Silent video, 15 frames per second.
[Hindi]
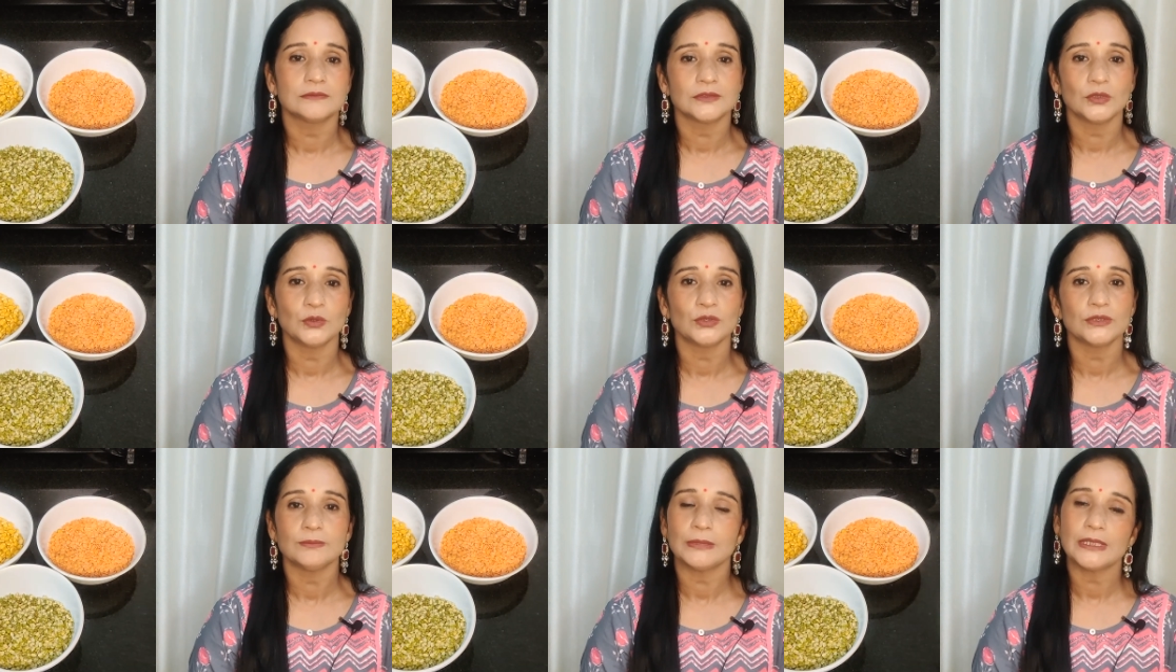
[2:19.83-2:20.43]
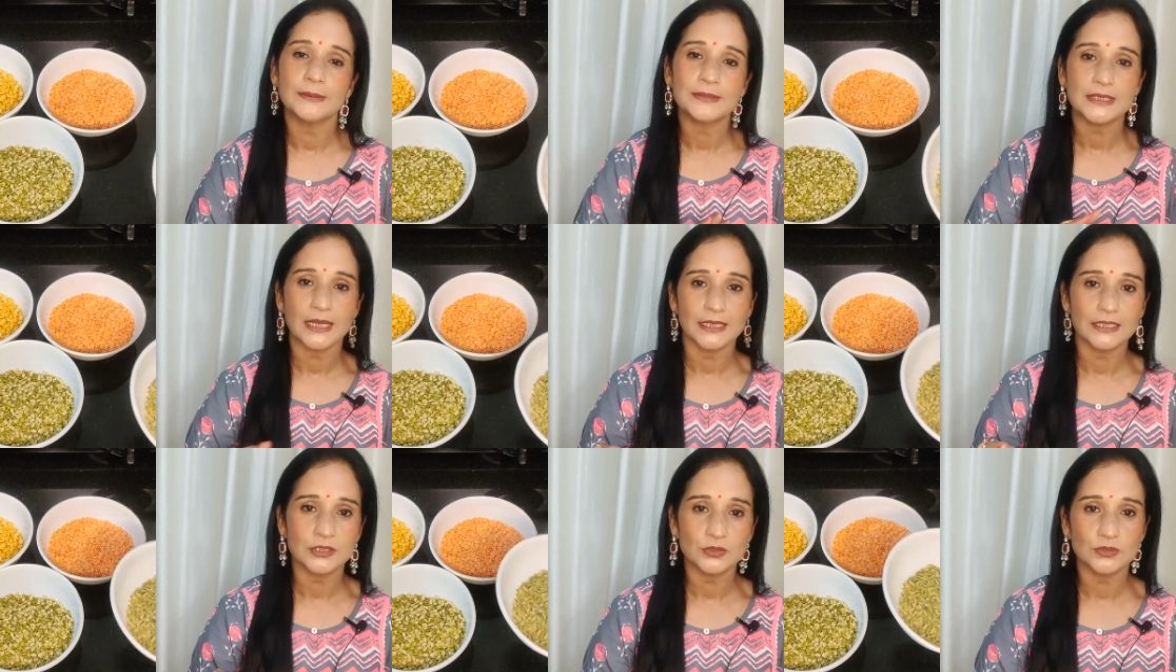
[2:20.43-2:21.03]
दो मतलब
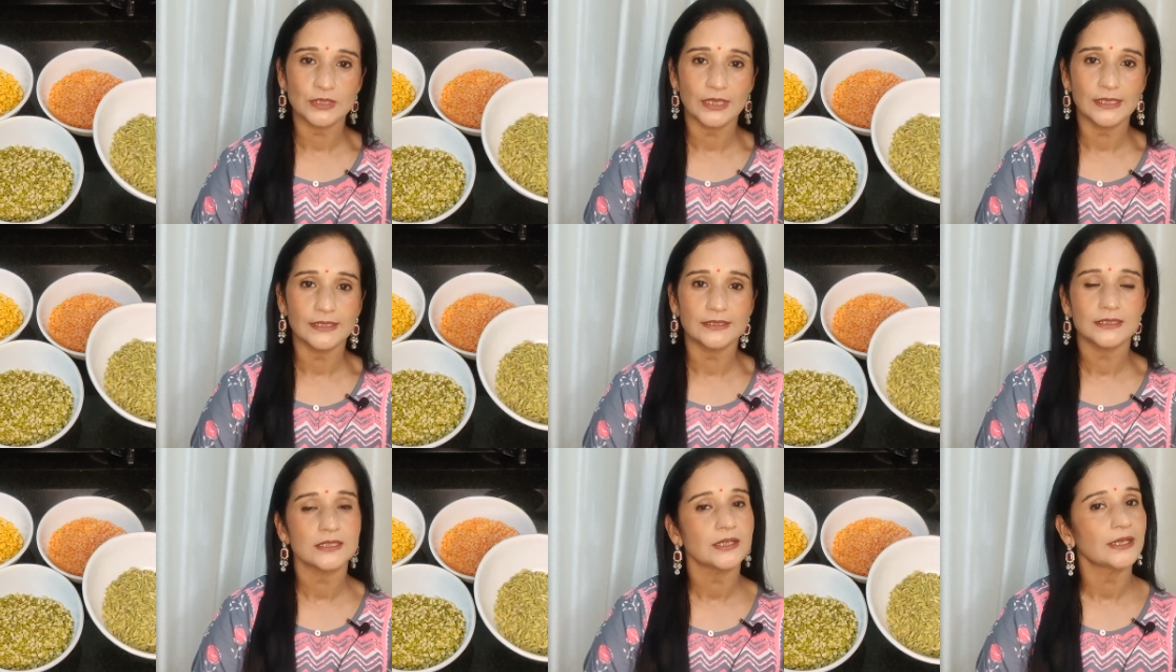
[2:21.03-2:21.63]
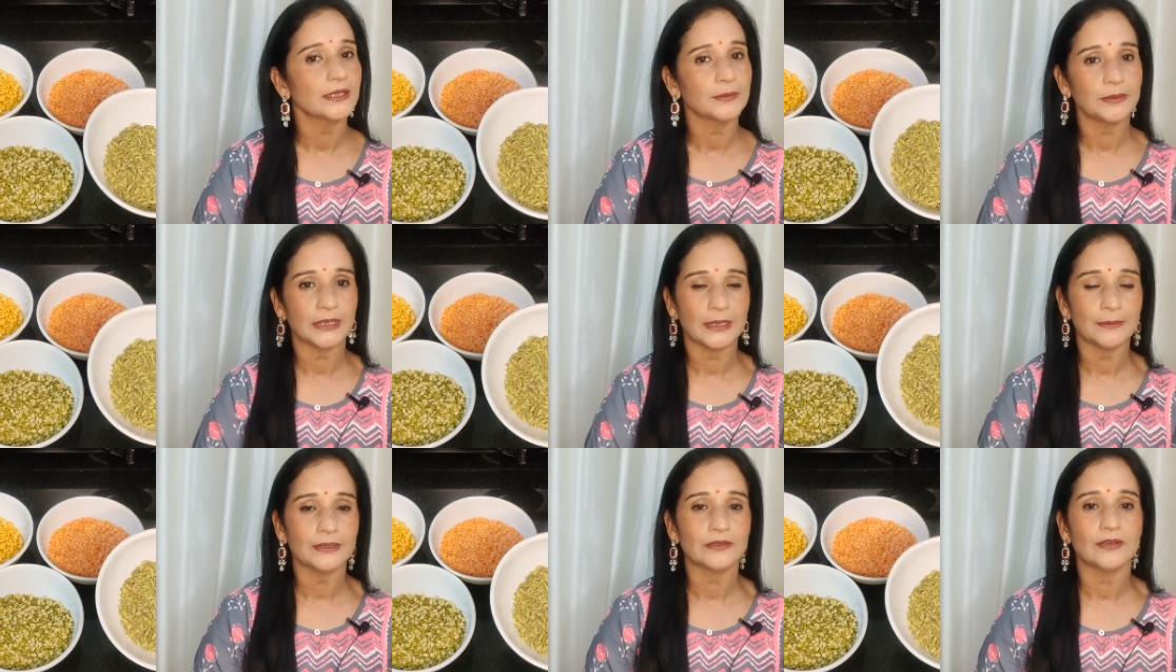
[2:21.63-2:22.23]
सारी जो दालें हैं सारी
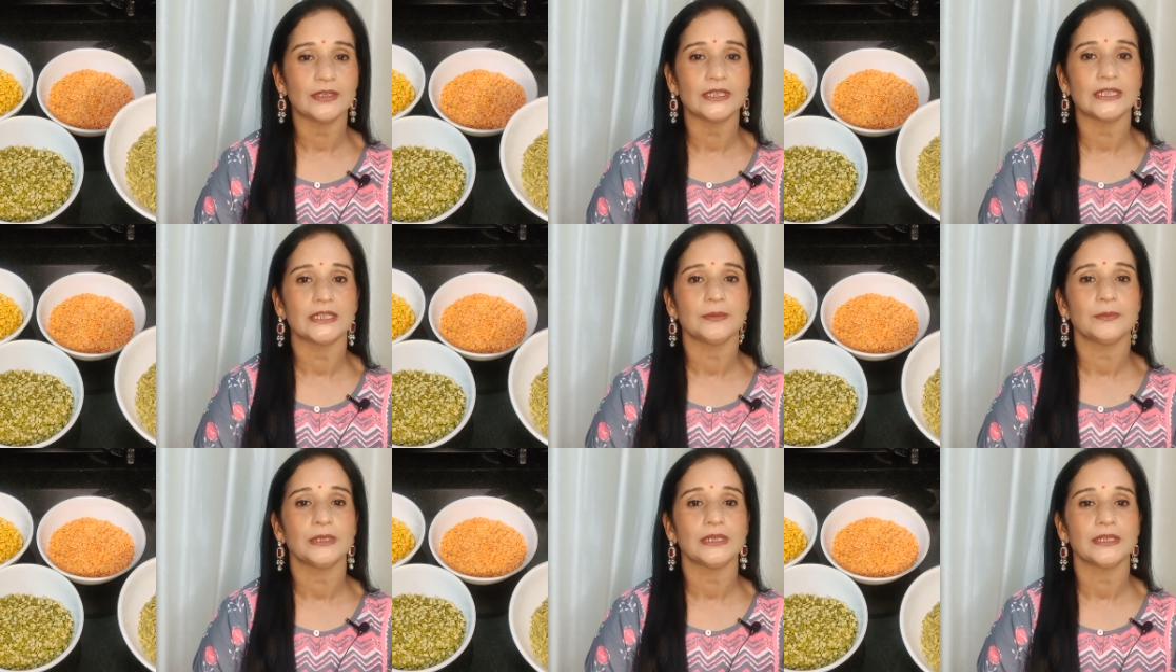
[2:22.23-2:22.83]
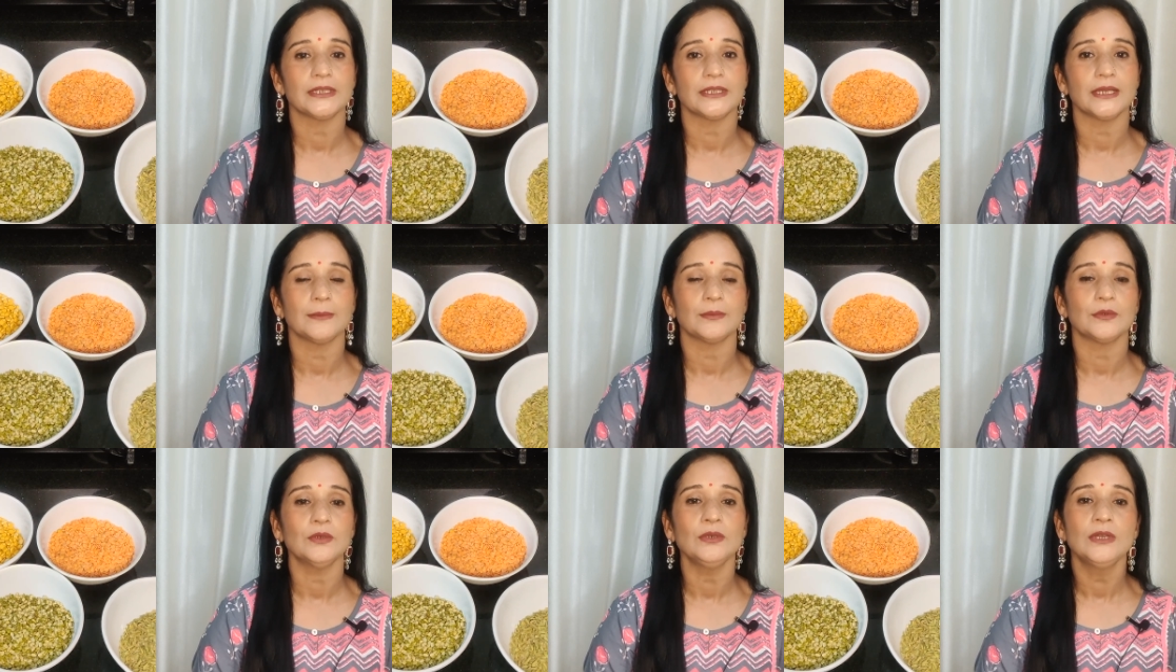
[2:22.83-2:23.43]
बराबर क्वांटिटी में लेनी है
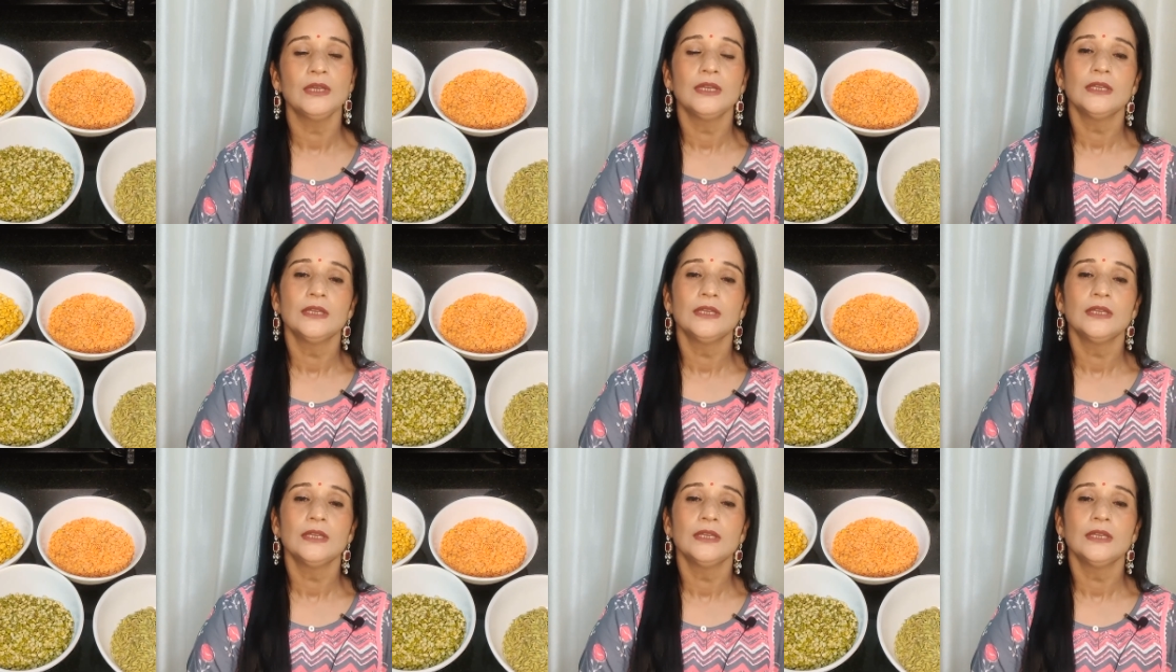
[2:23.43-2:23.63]
आपको